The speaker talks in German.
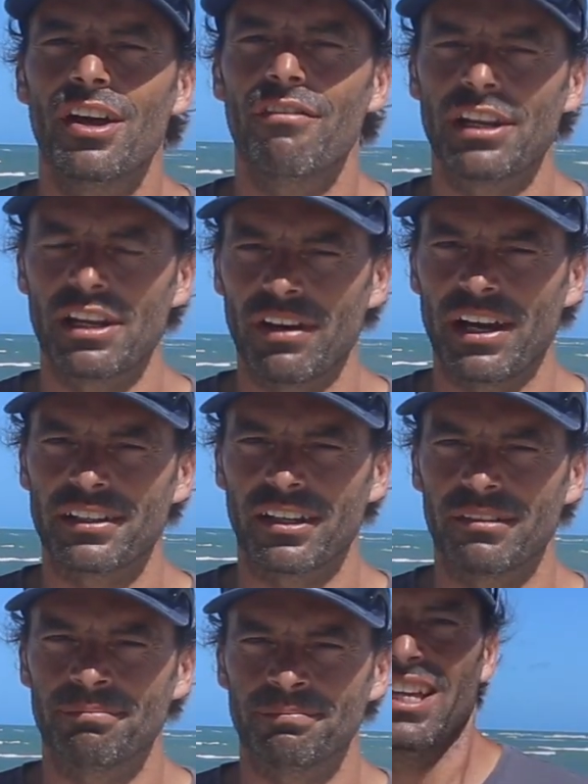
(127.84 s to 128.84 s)
wieder
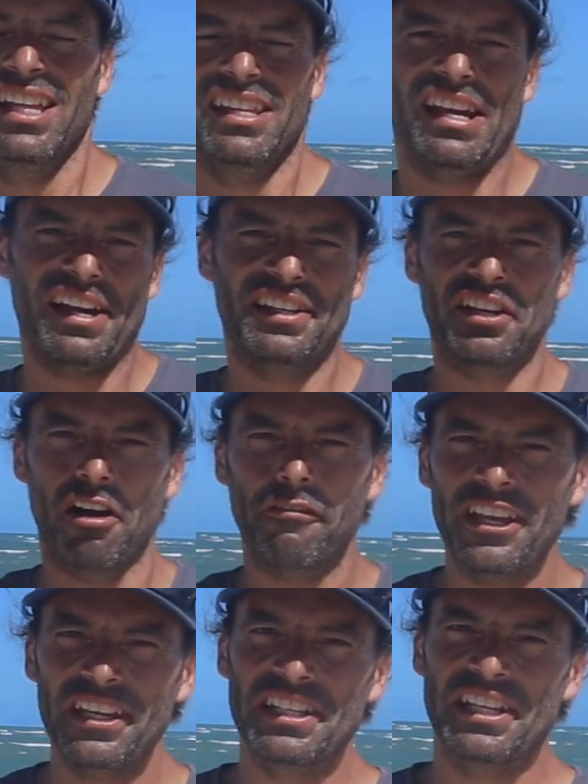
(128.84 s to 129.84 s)
weiter. Ja, ich
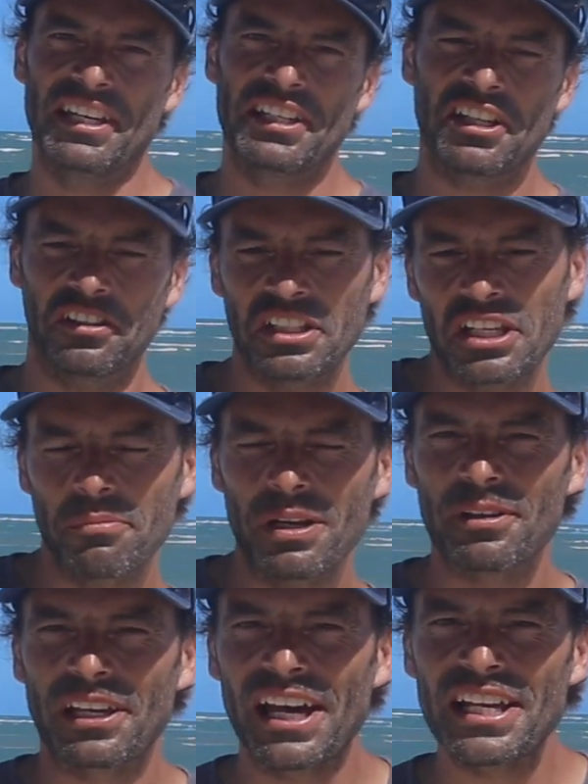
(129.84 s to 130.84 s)
hoffe, ich konnte dich ein
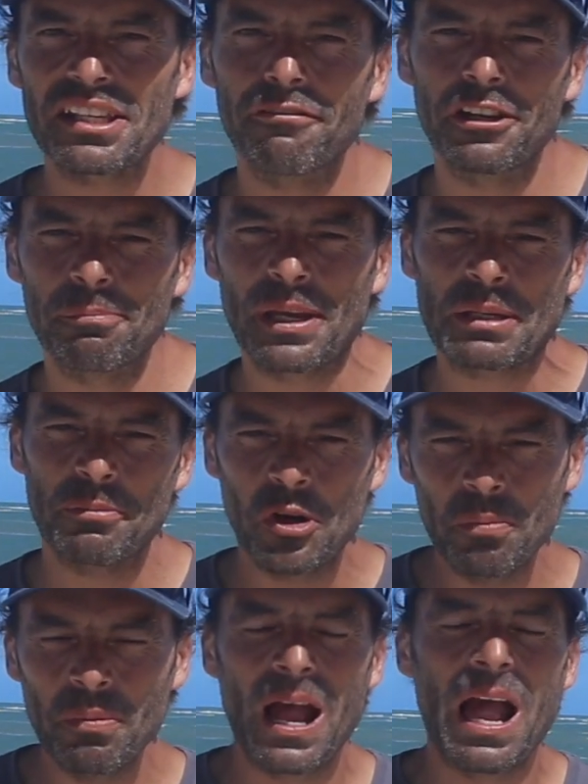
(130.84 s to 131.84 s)
bisschen begeistern für den
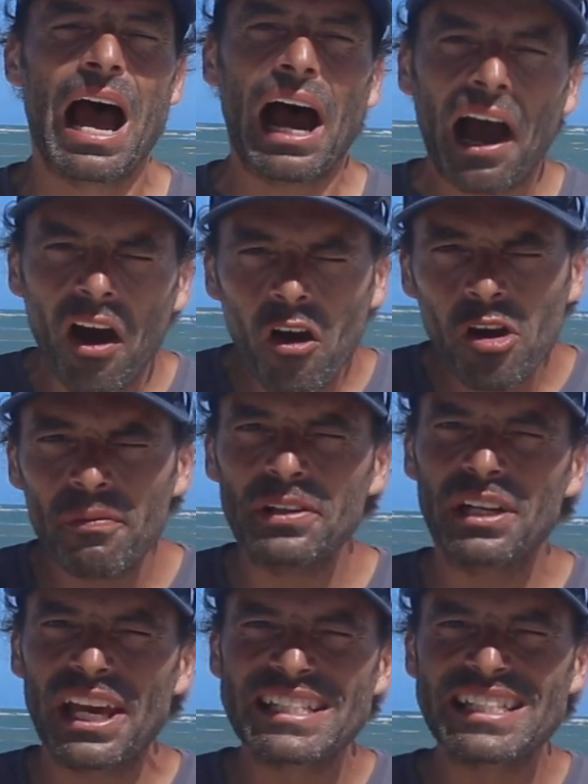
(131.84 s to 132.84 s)
Backmope, auch
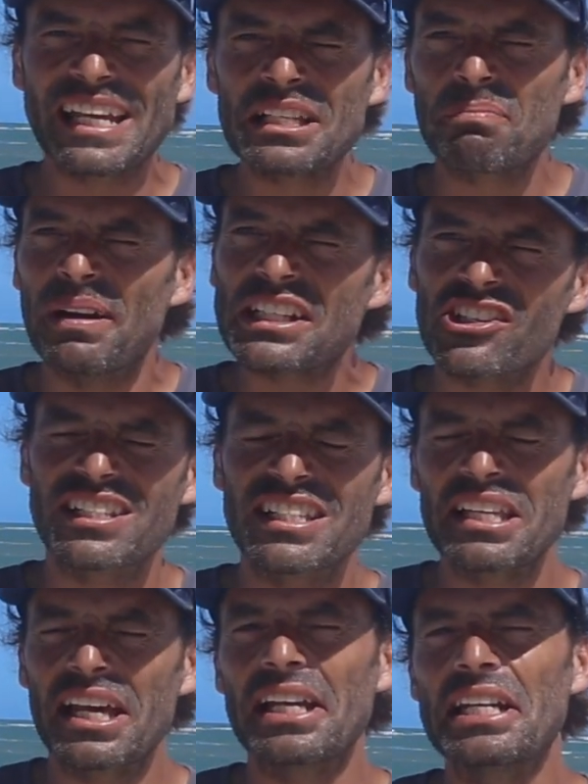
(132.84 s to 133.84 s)
wenn du jetzt denkst, Mensch, das
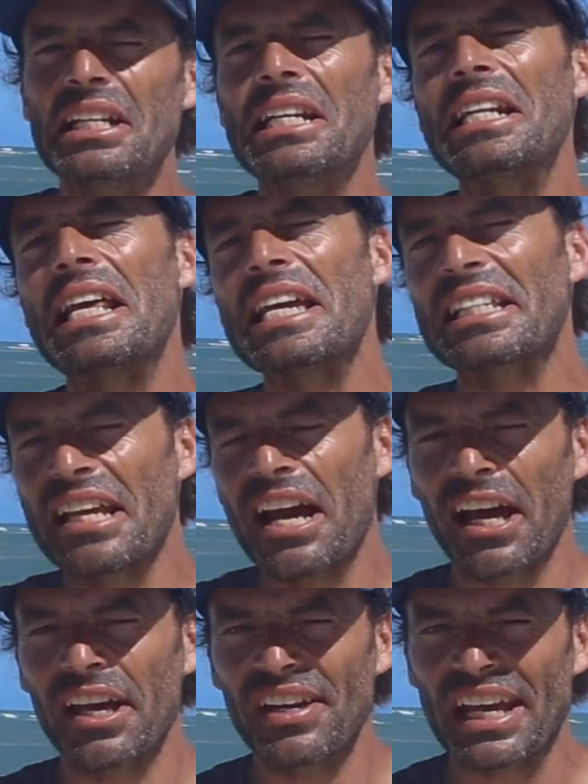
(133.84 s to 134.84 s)
ist ja in
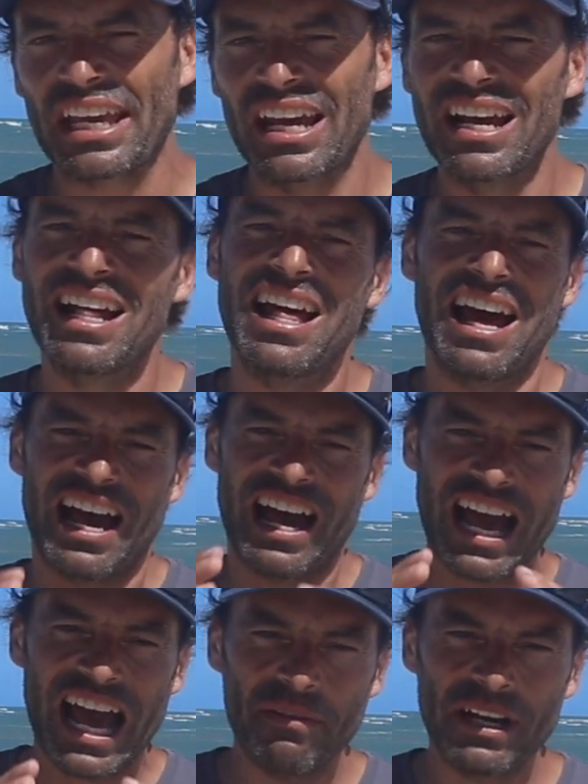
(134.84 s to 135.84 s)
Lichtjahre weg.
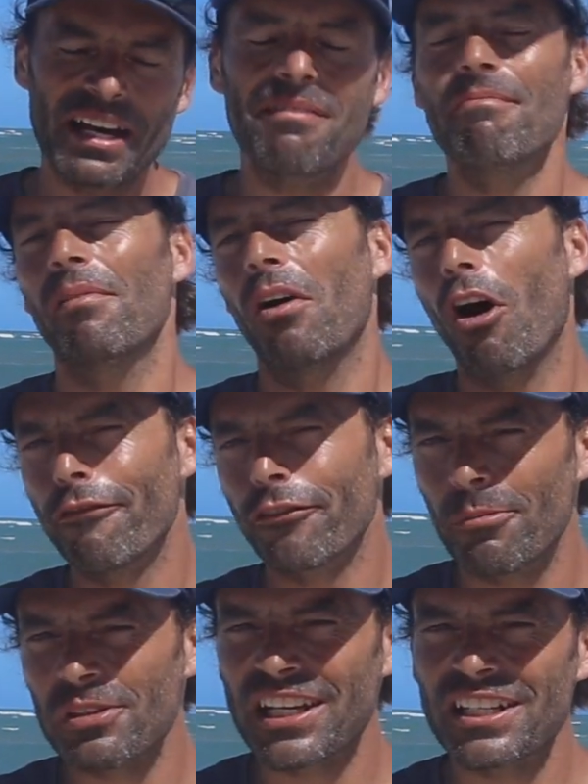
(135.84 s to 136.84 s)
Aber oft
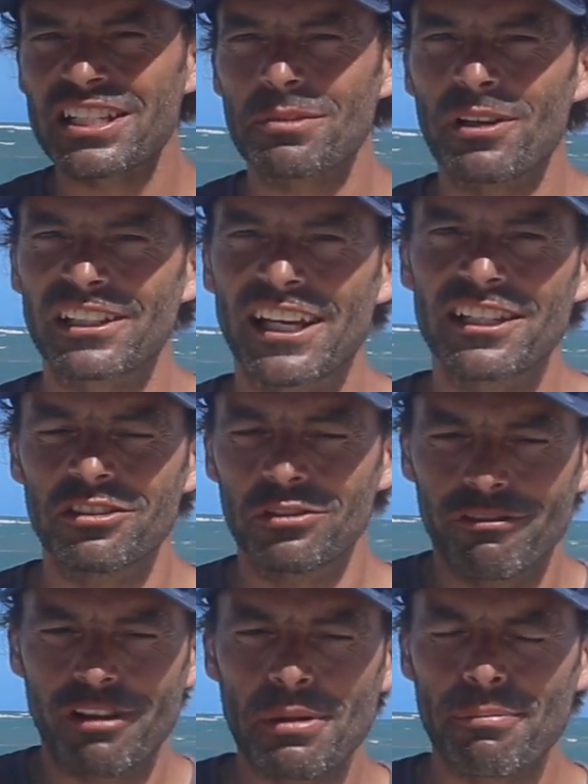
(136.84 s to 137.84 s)
kommt es anders, als man denkt
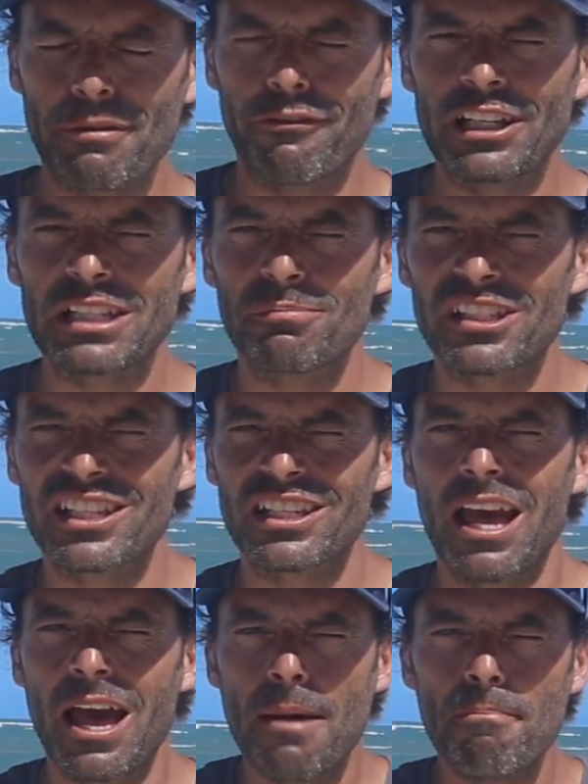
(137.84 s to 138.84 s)
und auf einmal befindet man
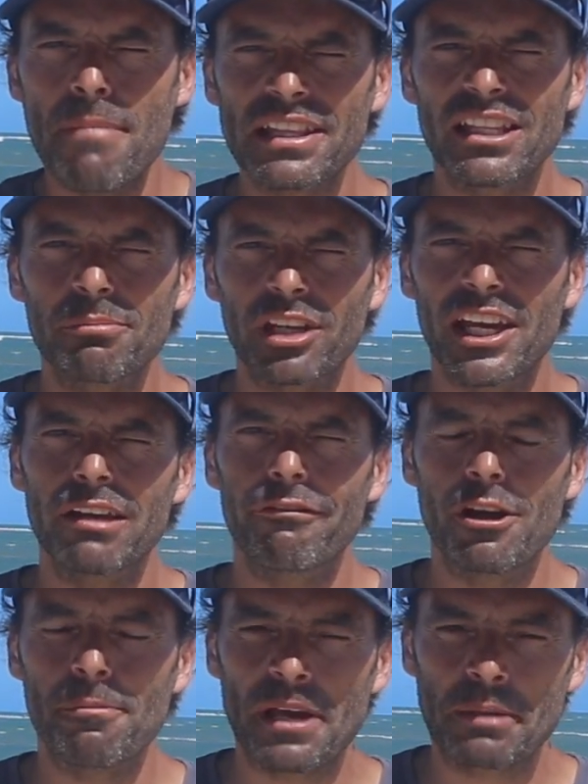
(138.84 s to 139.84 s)
sich mitten im Training
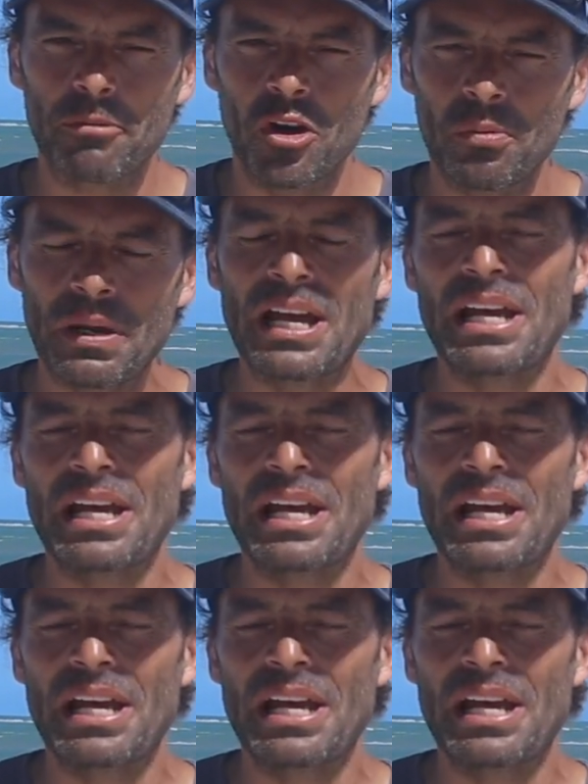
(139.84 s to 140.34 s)
für den Backmope